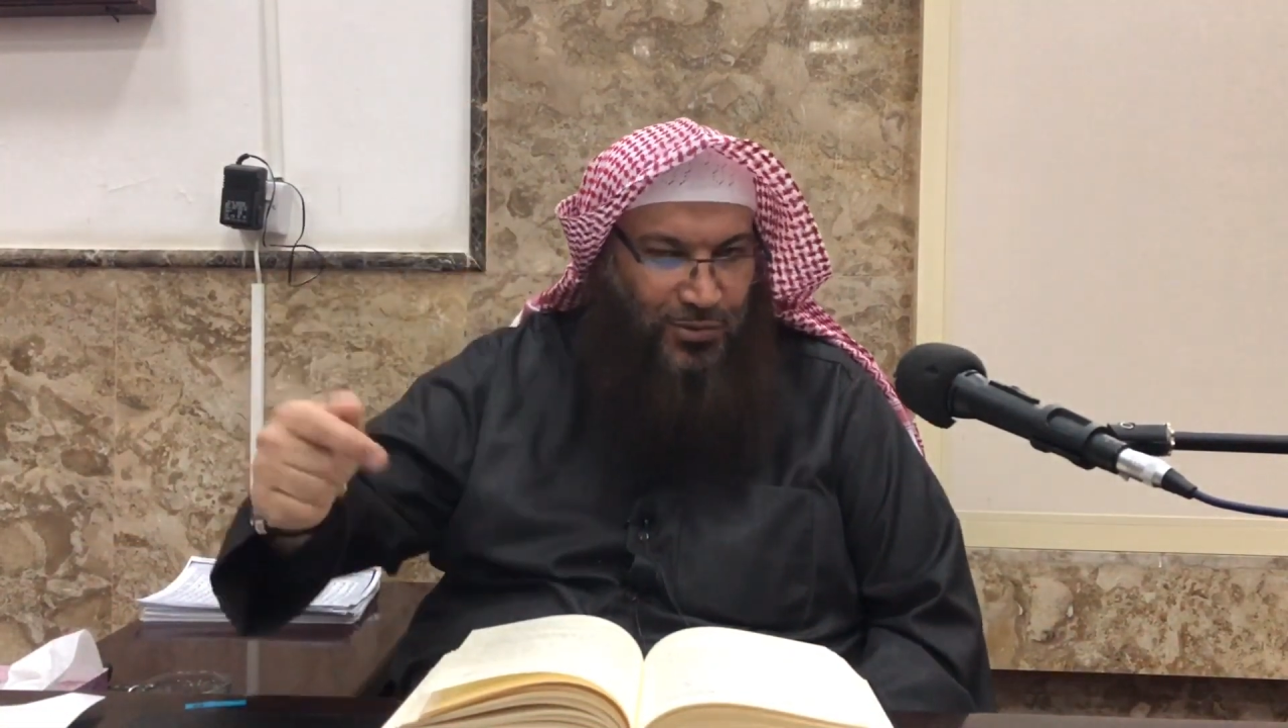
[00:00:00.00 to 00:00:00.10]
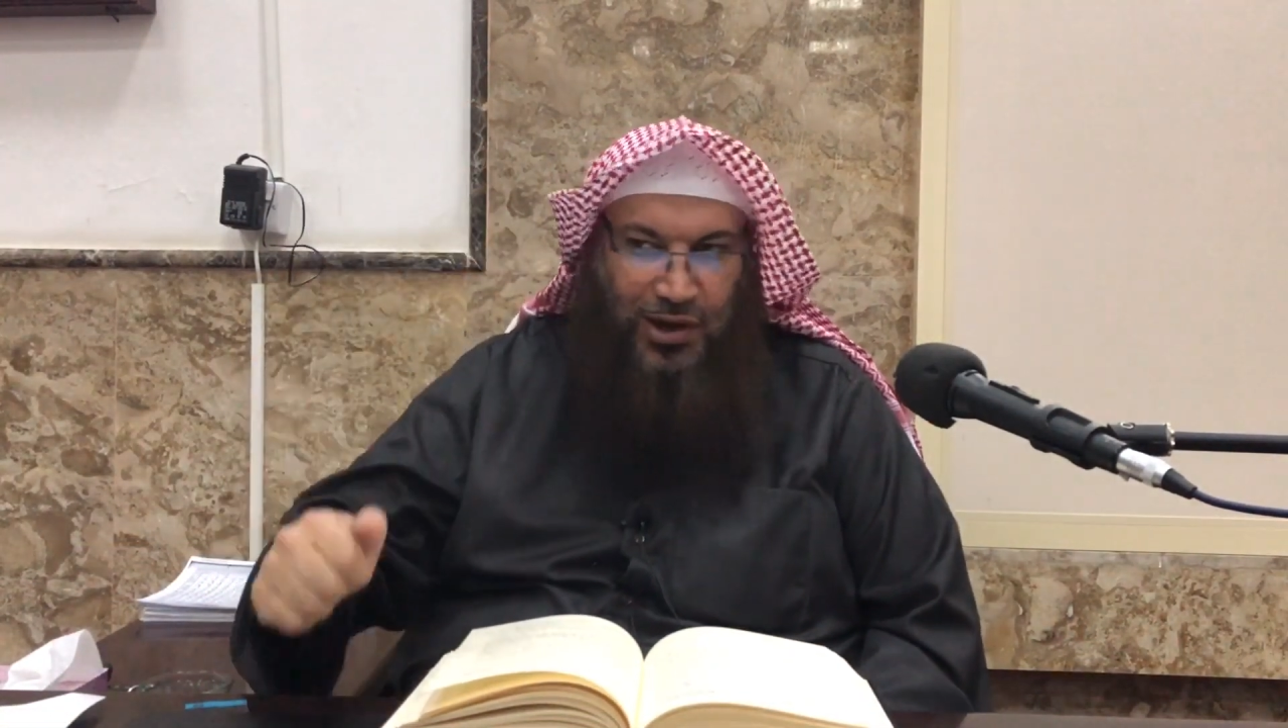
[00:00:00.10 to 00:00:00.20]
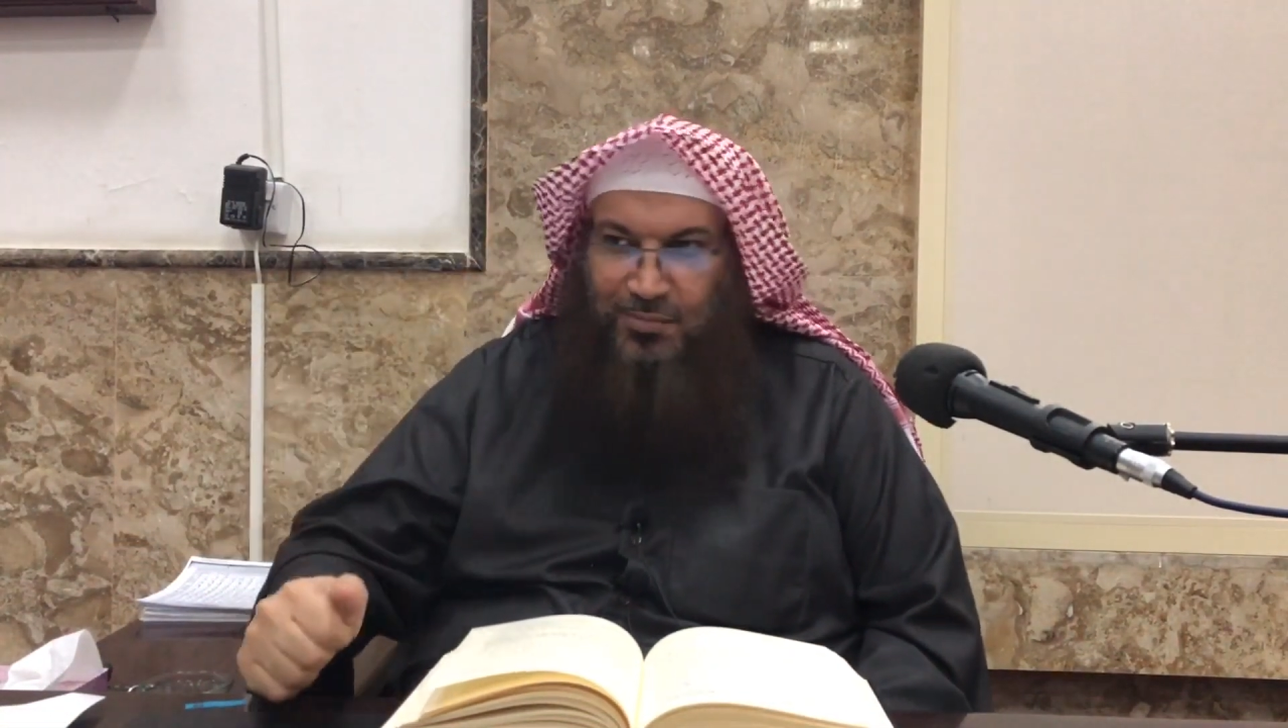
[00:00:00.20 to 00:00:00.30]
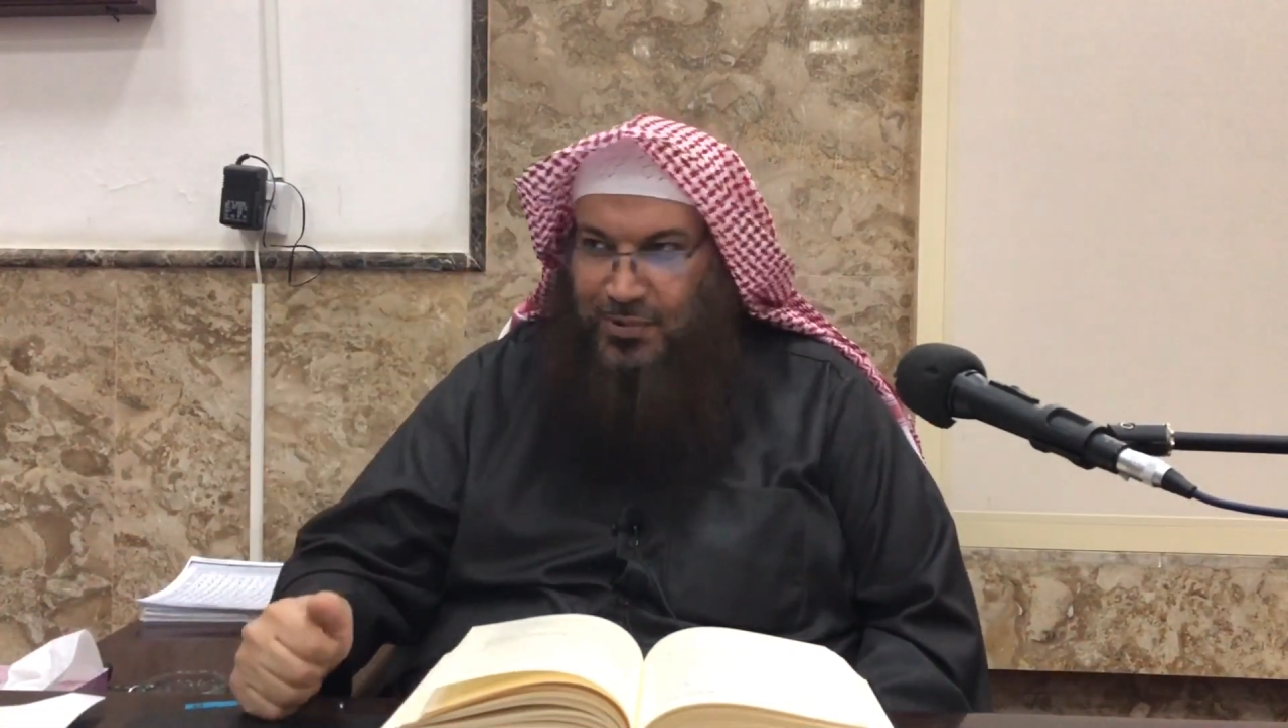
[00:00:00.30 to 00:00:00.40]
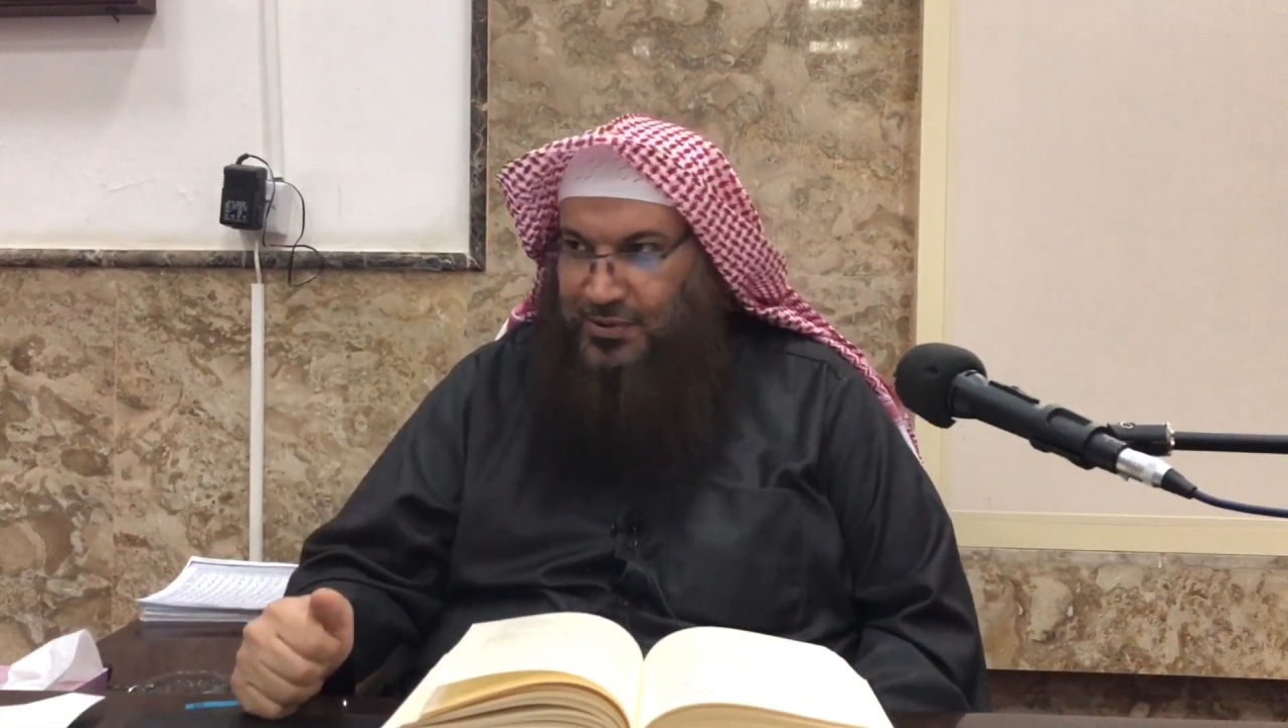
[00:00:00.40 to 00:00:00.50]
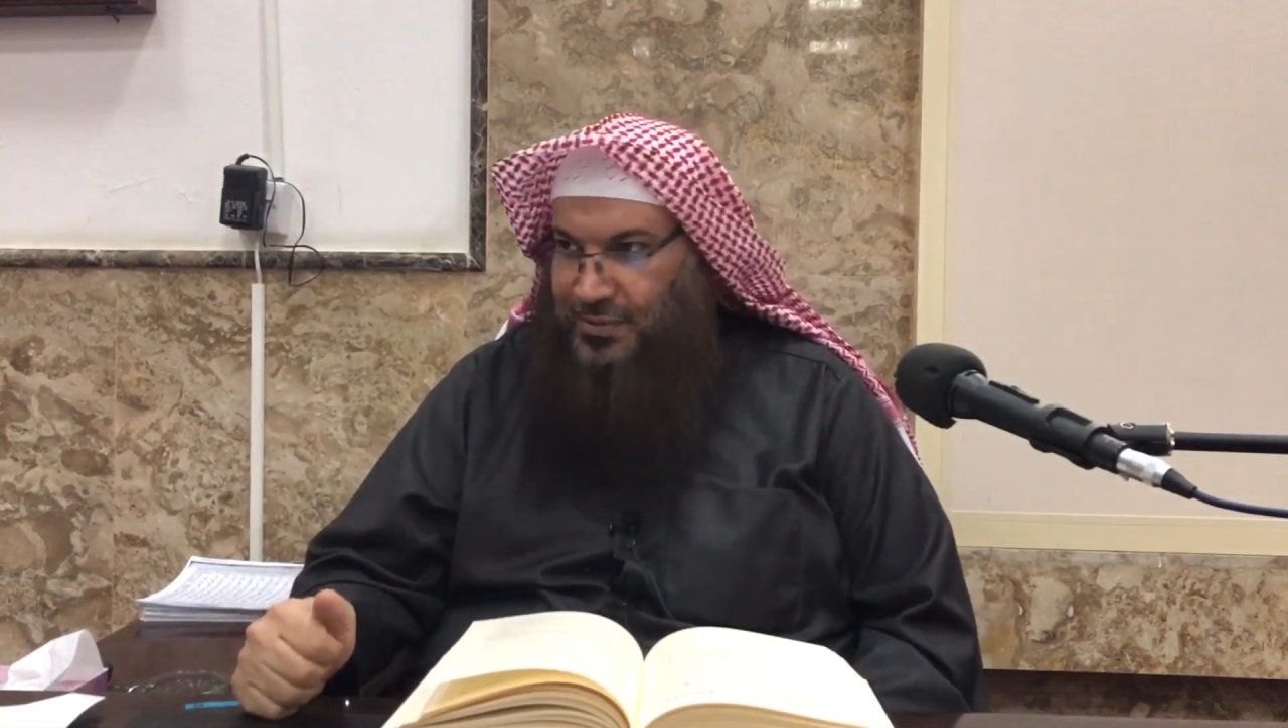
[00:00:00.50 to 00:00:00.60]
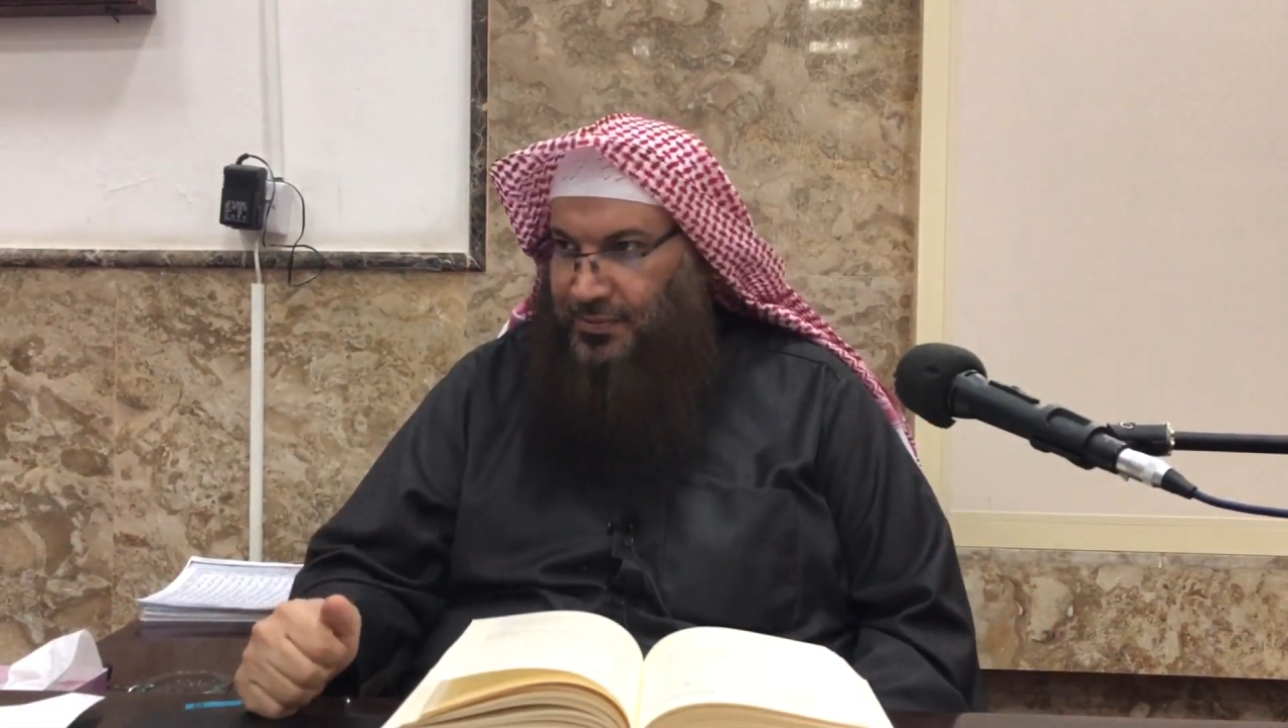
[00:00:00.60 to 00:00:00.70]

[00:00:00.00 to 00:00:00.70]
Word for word: محمد